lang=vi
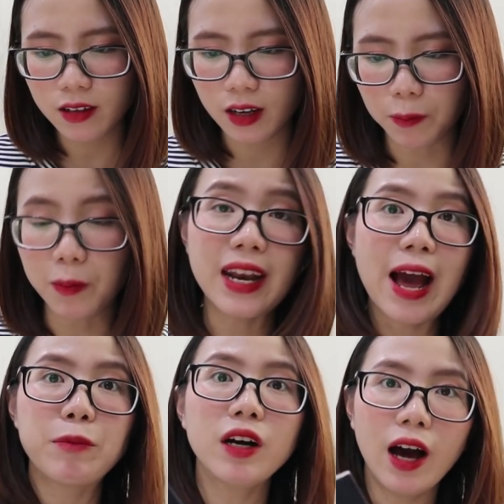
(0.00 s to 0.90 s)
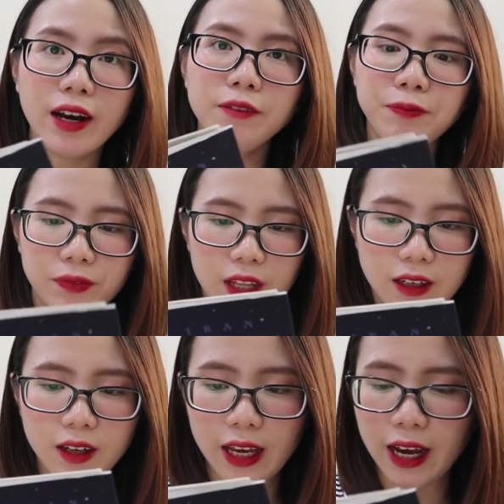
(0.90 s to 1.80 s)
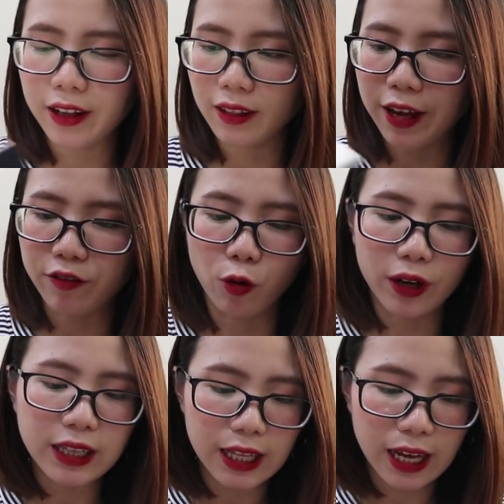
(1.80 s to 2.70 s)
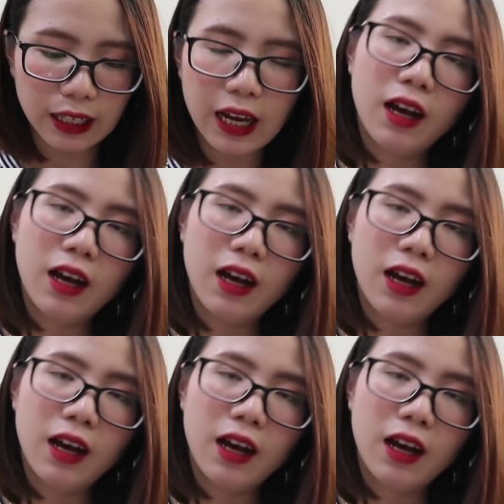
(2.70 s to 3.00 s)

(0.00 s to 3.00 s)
cho đến miền Nam nước Ấn, đến những cái thành phố linh thiêng.